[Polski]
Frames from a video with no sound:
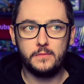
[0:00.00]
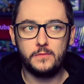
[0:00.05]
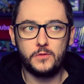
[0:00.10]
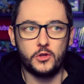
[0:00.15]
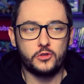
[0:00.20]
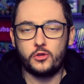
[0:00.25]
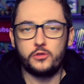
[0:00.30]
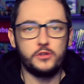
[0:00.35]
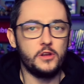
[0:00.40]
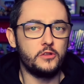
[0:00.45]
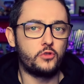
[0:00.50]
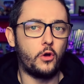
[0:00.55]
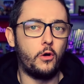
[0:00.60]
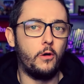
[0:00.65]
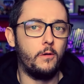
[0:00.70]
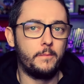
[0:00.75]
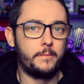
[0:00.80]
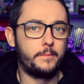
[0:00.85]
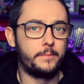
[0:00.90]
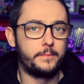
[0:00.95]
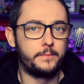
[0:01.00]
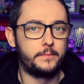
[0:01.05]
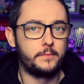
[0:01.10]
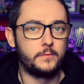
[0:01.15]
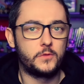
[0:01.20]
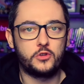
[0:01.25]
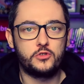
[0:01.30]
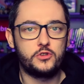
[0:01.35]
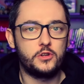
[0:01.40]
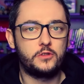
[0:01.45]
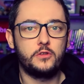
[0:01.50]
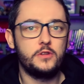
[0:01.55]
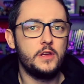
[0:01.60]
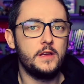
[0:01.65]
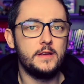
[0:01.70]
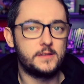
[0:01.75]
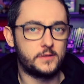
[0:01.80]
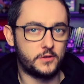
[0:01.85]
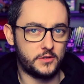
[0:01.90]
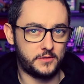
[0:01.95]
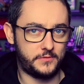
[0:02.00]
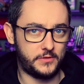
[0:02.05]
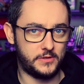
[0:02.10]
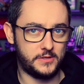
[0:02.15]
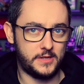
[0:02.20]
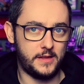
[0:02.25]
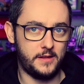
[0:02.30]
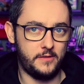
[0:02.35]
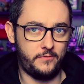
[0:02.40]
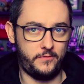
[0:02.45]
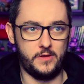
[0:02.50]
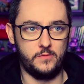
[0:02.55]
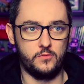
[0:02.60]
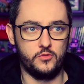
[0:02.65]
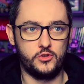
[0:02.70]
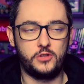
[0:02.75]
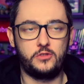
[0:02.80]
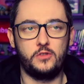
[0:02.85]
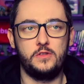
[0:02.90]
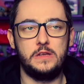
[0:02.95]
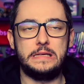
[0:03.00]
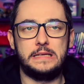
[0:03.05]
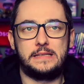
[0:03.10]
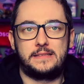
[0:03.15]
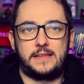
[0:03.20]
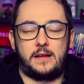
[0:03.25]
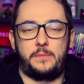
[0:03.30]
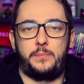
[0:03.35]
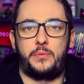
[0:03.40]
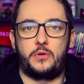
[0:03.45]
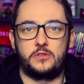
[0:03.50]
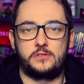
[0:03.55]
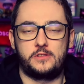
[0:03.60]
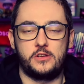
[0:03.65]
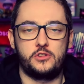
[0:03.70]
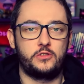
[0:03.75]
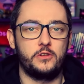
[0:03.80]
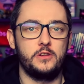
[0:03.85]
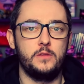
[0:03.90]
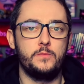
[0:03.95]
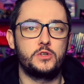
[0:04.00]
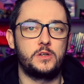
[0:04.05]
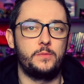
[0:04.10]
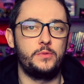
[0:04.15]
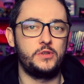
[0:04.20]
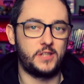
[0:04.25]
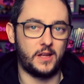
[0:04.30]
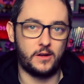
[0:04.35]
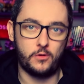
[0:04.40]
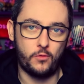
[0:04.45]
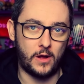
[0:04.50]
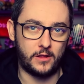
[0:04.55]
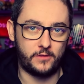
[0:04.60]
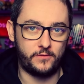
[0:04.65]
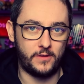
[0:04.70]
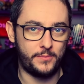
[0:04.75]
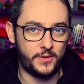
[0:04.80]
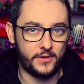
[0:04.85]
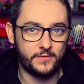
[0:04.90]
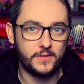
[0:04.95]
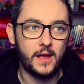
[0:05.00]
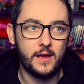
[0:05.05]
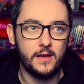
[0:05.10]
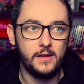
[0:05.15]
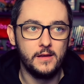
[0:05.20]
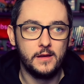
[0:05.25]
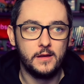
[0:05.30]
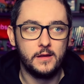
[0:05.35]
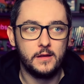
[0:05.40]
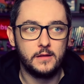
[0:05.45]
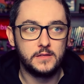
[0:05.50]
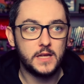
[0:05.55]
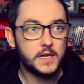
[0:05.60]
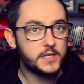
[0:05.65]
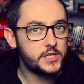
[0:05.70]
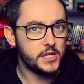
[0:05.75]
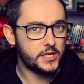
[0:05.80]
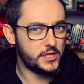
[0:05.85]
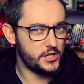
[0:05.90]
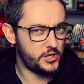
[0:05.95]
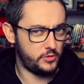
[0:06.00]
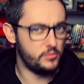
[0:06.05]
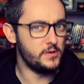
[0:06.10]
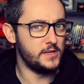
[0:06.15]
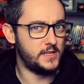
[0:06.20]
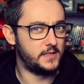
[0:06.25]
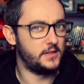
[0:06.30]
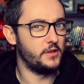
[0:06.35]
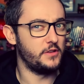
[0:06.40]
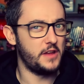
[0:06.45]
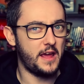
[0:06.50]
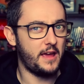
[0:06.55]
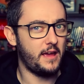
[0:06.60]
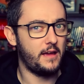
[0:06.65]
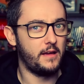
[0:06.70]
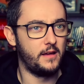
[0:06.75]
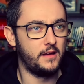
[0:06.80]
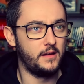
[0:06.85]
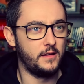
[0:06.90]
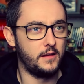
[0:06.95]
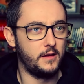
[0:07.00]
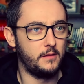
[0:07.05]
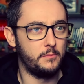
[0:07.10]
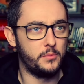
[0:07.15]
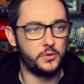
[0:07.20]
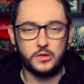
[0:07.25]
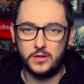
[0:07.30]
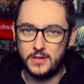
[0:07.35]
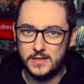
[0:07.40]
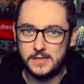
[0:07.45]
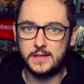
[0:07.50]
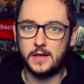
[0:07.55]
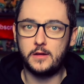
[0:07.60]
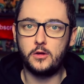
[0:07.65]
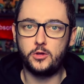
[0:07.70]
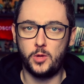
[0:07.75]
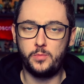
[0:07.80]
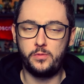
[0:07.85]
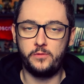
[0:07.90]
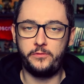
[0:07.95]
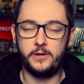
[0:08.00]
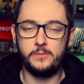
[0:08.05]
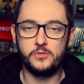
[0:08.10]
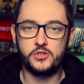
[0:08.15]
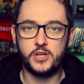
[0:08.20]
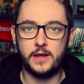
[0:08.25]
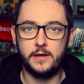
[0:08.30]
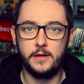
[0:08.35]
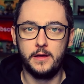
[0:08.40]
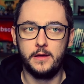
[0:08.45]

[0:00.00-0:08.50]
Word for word: to to nie to. To, że to nie jest rozwiązanie filmu, że to nie jest tak proste, że to nie może być tak łatwe, prawda? Dacie jakiś twist, co nie? Bo to jest tego typu film, że